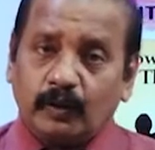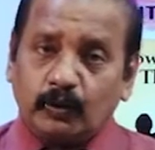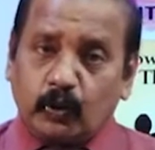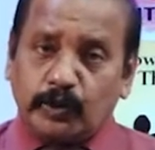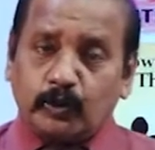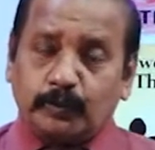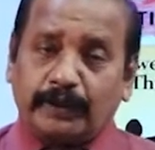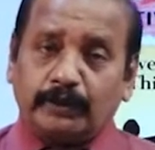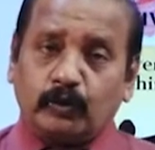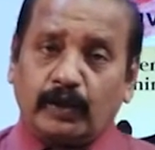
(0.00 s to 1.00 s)

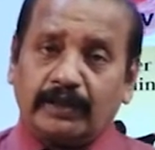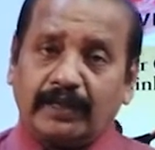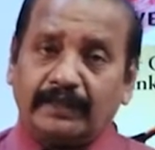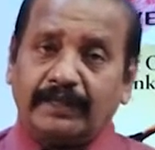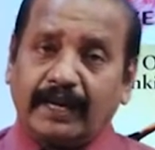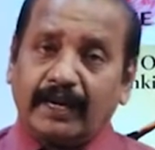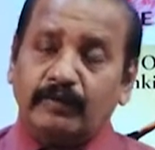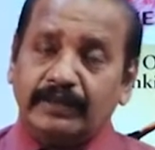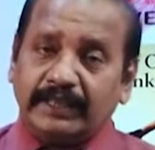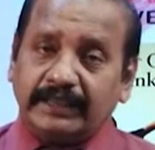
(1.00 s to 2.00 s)
தொழில்நுட்பத்துடன் இணைந்த
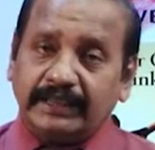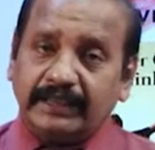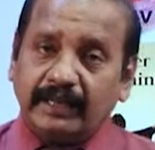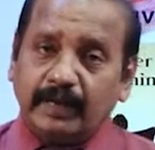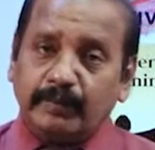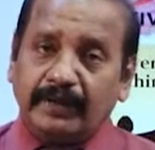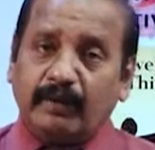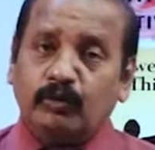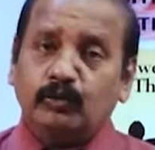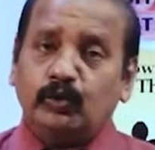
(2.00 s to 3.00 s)
கல்வியை
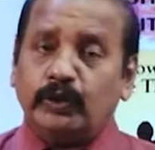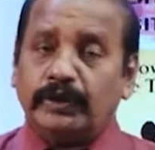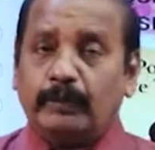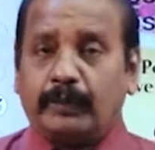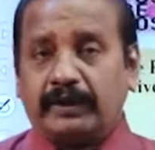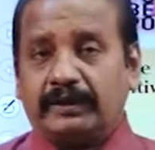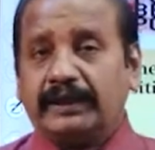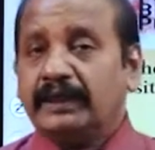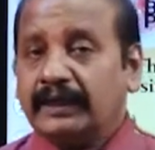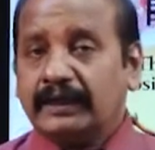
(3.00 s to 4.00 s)
மிகவும் துரிதப்படுத்தி
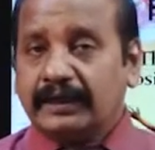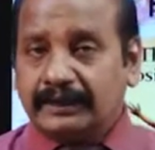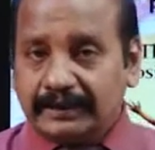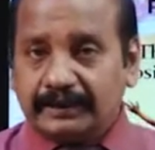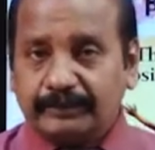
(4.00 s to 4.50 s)
இருக்கின்றது